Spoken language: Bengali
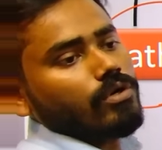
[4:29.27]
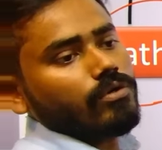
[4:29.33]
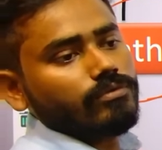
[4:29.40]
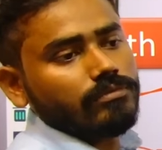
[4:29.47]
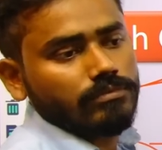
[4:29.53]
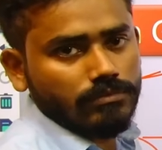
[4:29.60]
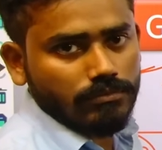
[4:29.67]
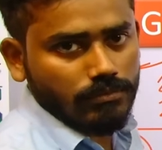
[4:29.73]
হোক
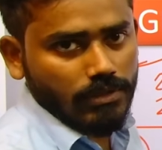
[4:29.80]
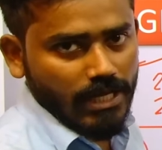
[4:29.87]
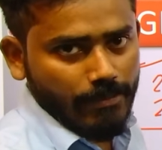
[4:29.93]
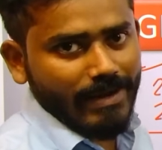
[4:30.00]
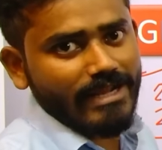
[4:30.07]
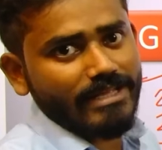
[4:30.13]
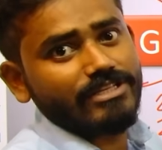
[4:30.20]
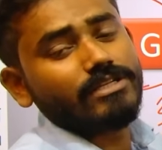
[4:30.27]

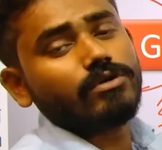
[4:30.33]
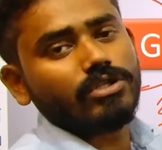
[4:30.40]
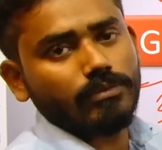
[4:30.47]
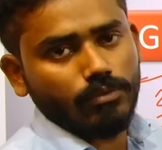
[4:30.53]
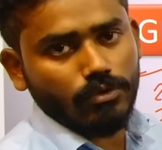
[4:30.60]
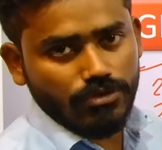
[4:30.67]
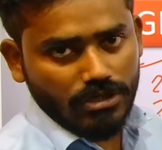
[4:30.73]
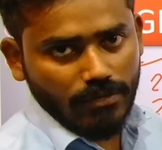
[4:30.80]
এভারেজের কথা
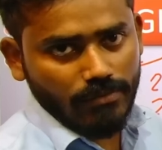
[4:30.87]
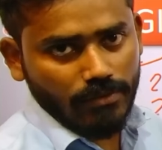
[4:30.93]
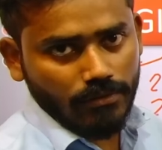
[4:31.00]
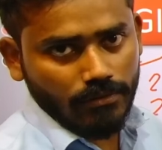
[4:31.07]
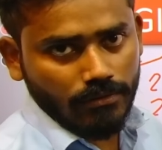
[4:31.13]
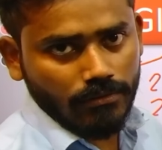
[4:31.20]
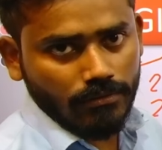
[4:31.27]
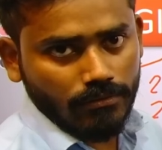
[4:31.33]
বলছি আমি
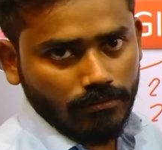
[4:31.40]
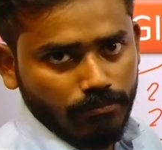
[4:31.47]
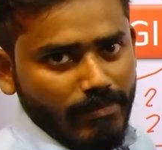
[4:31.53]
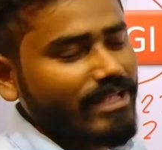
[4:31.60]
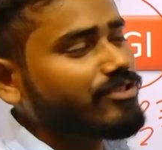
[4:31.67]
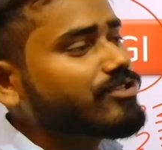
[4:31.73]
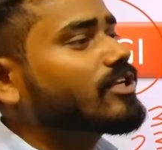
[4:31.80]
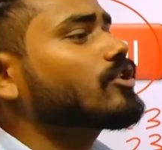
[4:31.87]

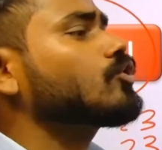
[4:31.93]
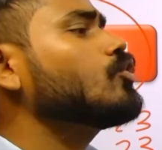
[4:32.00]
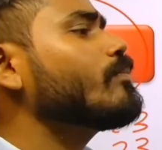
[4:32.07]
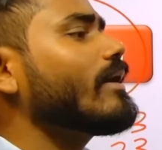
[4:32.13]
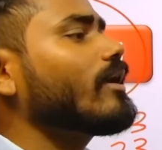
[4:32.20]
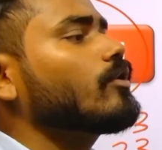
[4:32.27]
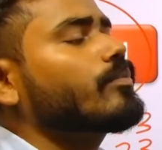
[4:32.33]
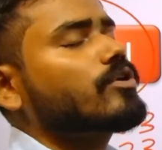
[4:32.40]
ম্যাথ যেতে খুব
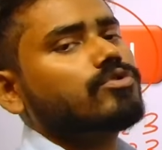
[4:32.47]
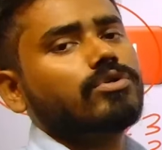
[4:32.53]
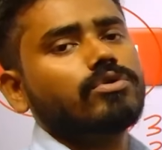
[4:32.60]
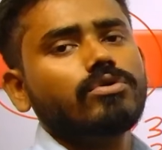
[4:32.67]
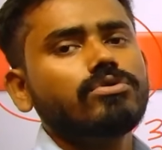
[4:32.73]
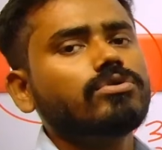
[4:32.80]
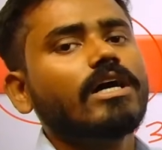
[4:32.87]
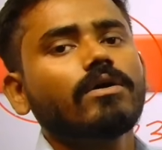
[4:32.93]
ভালো পড়াশোনা
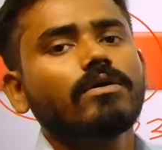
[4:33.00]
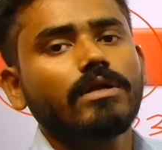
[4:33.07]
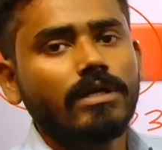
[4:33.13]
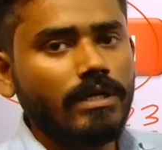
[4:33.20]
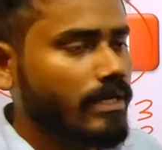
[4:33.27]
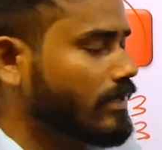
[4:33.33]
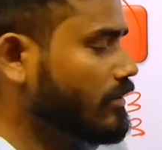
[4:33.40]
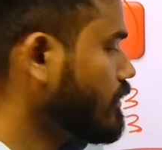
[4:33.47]
করেছো তাহলে
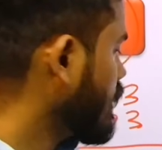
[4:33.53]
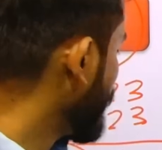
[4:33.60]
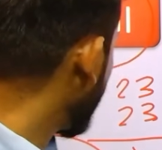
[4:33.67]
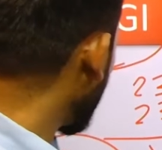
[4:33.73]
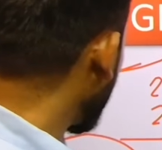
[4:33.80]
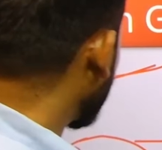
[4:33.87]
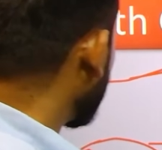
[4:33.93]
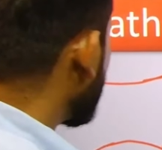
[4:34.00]
তাহলে
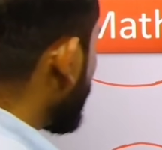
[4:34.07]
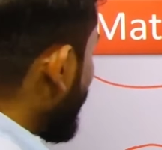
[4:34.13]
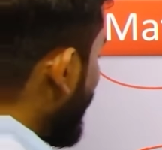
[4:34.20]
পঁয়ত্রিশ থেকে